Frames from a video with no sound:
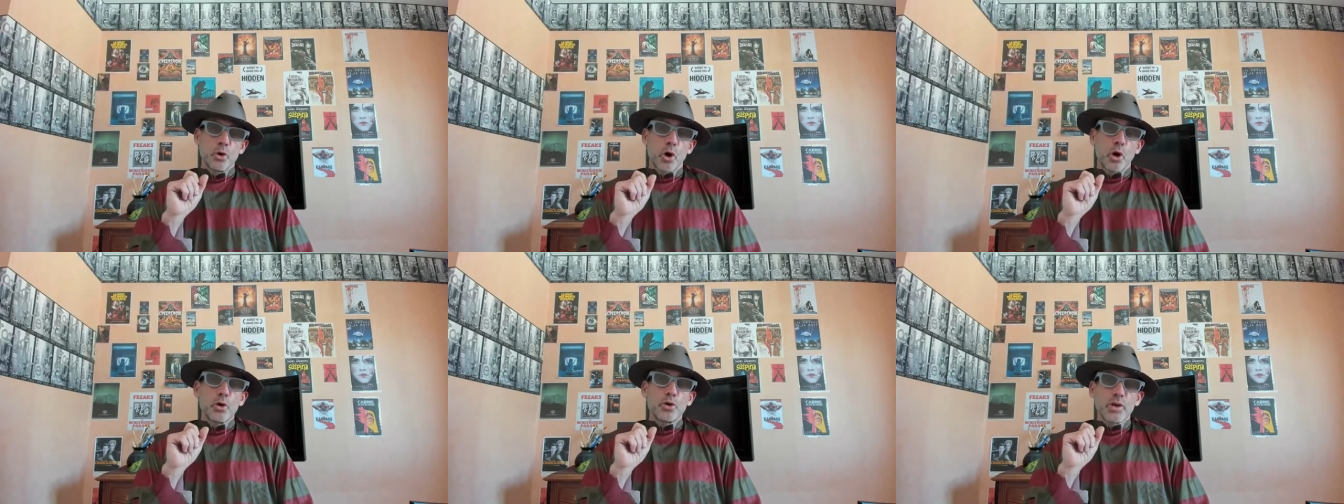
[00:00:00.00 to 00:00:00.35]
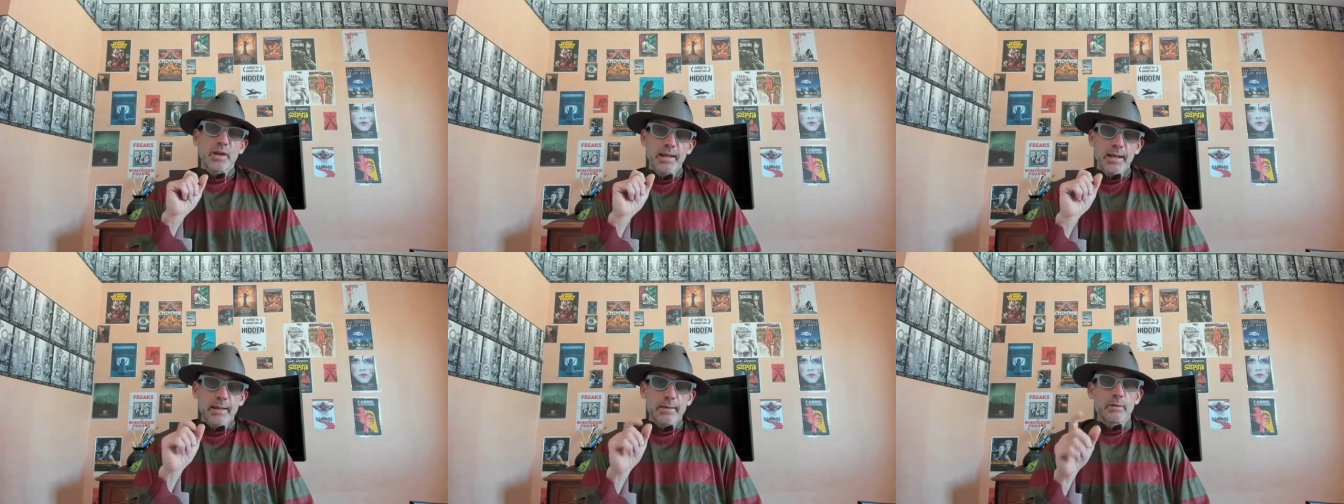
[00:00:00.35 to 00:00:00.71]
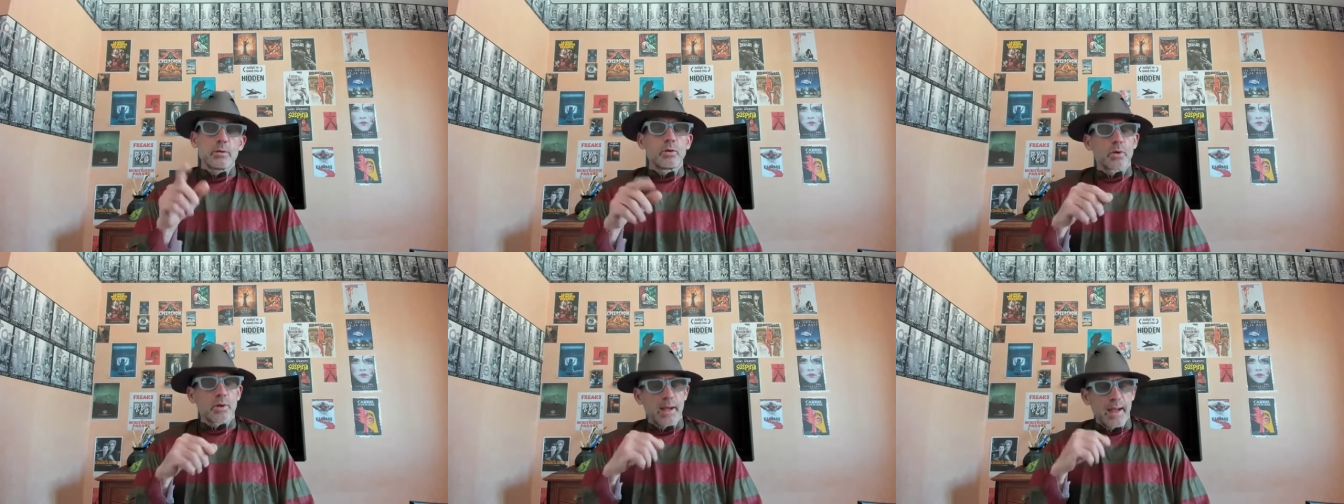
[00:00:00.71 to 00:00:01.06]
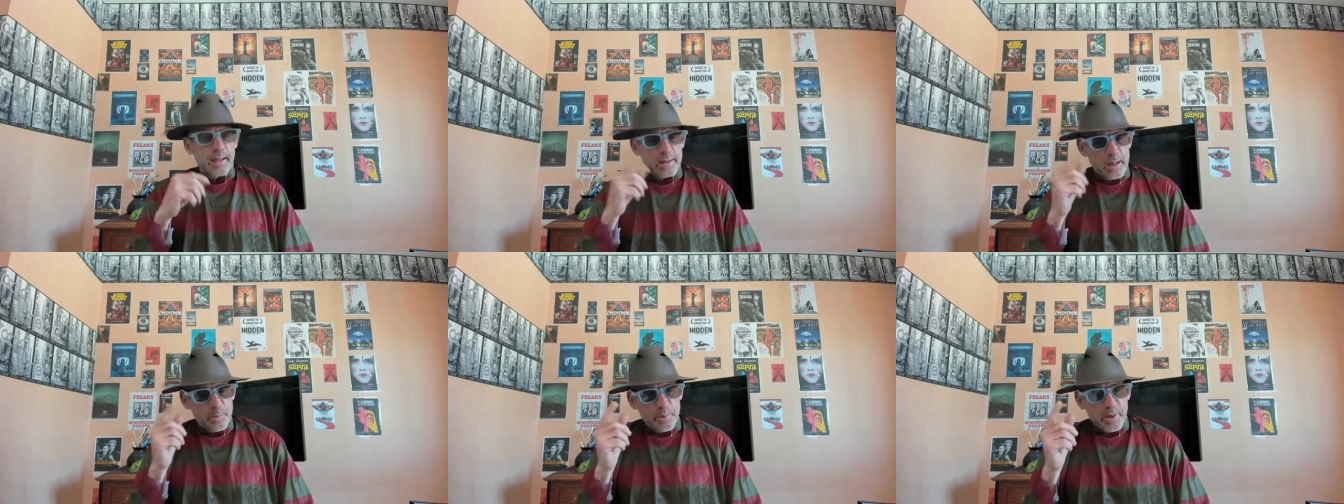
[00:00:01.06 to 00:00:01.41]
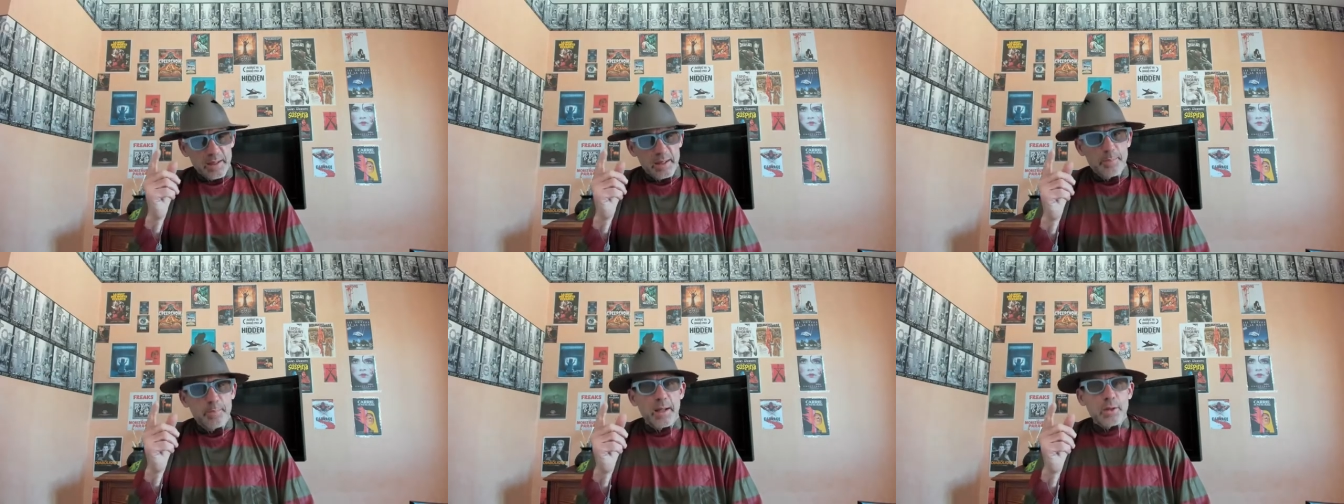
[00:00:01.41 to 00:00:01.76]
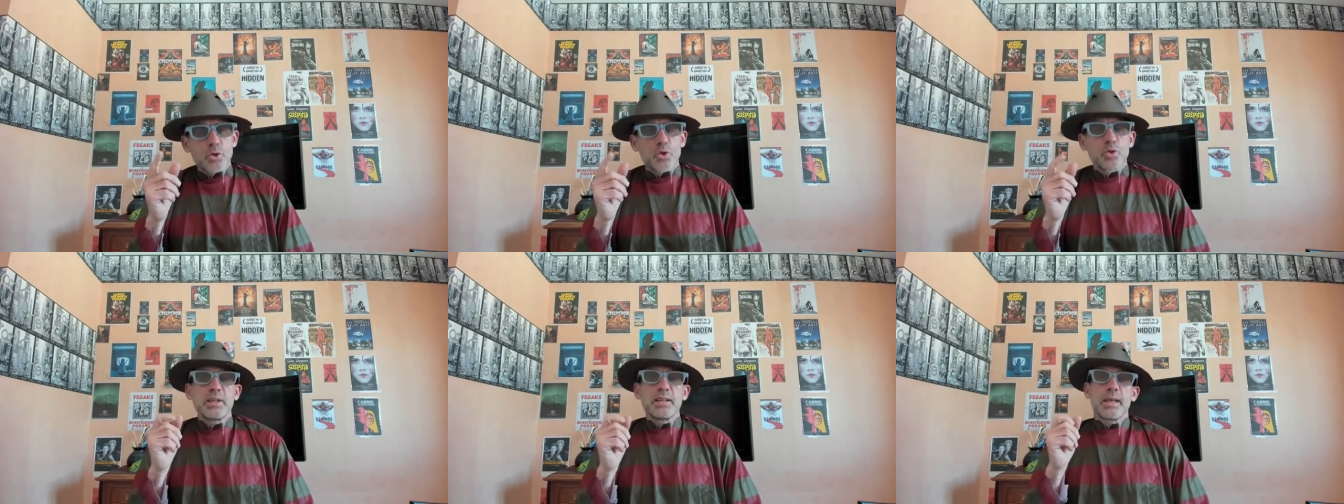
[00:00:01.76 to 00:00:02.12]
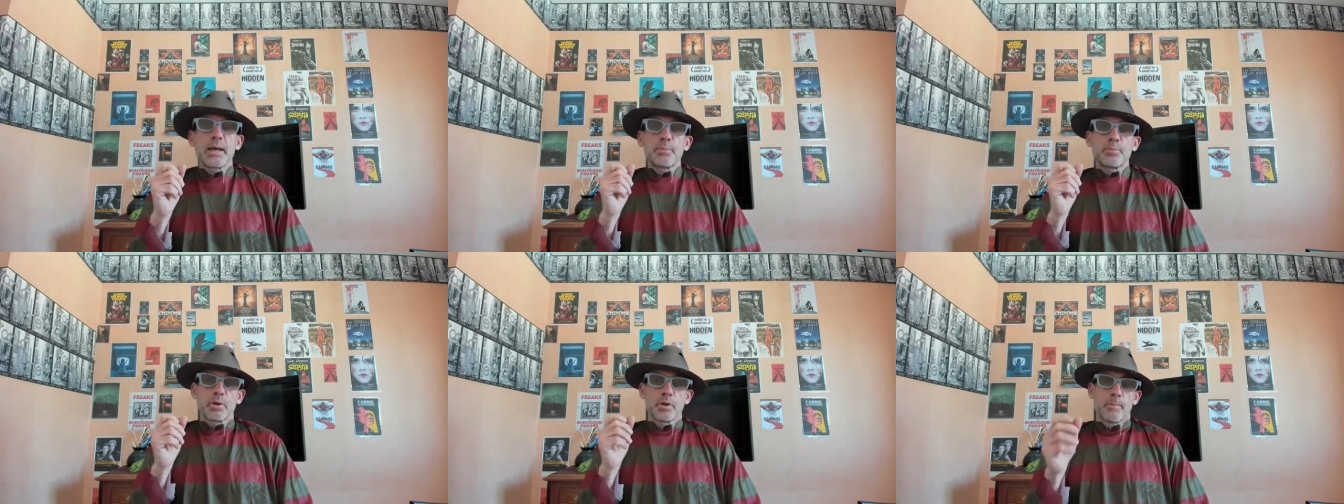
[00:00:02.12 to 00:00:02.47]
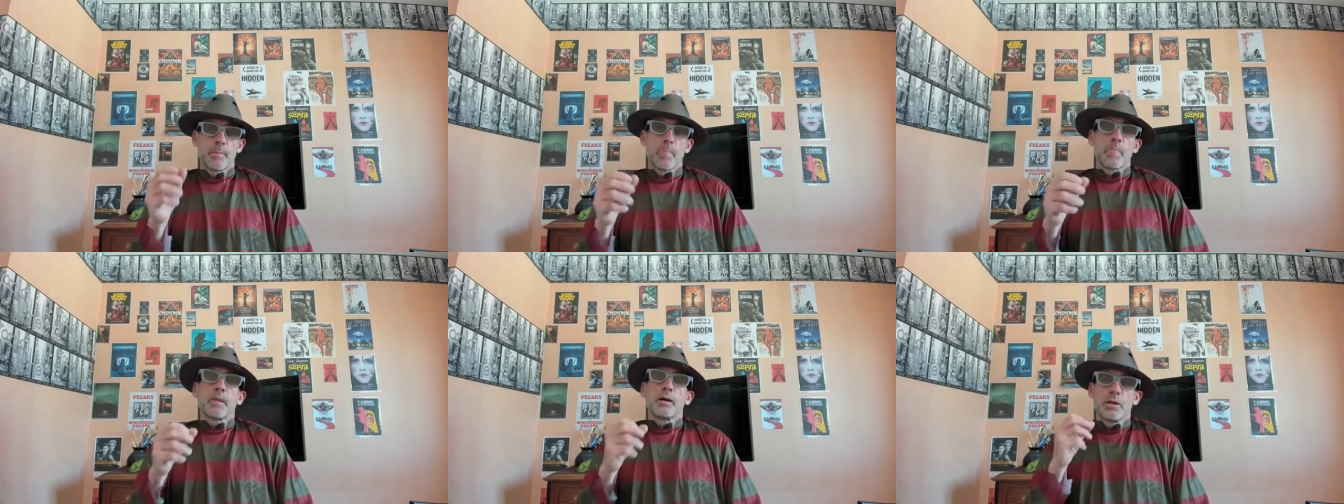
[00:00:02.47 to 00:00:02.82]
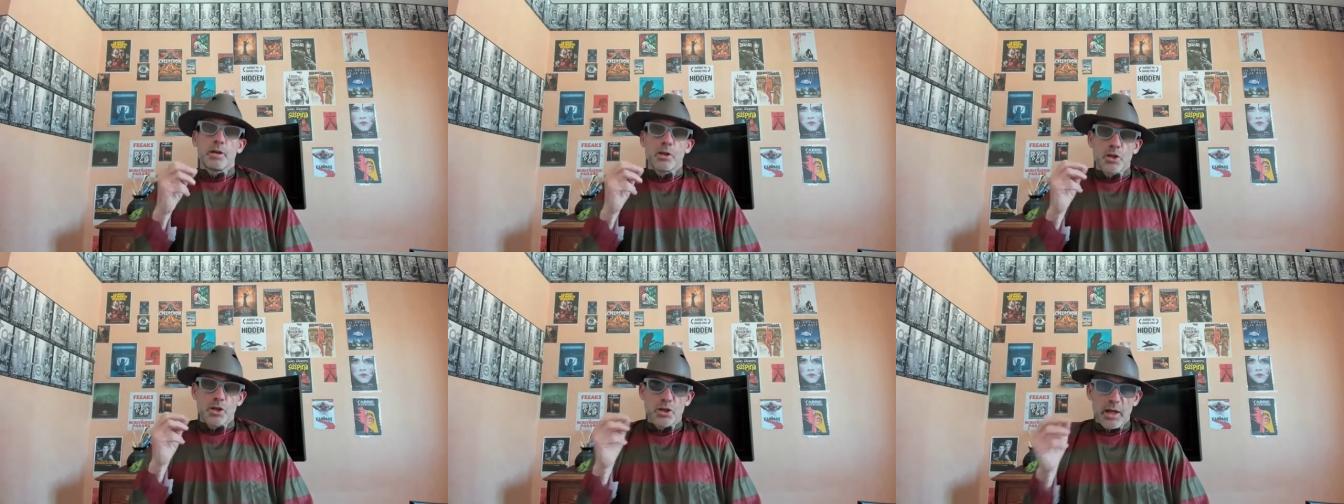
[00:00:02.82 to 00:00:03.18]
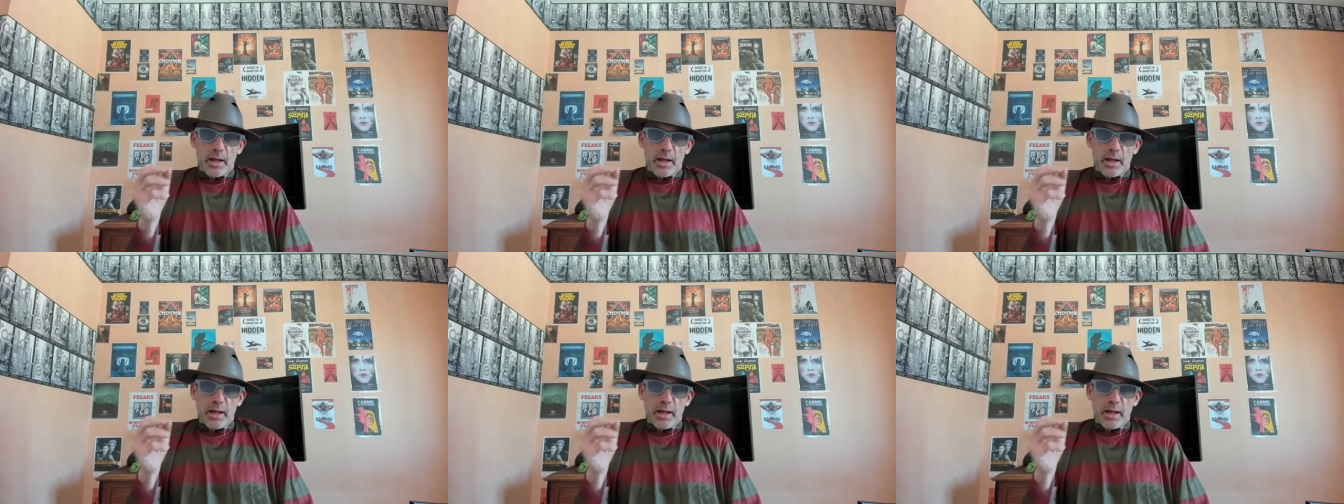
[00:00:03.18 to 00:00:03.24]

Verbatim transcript: de Glenn, donc interprété par Johnny Depp, Charlie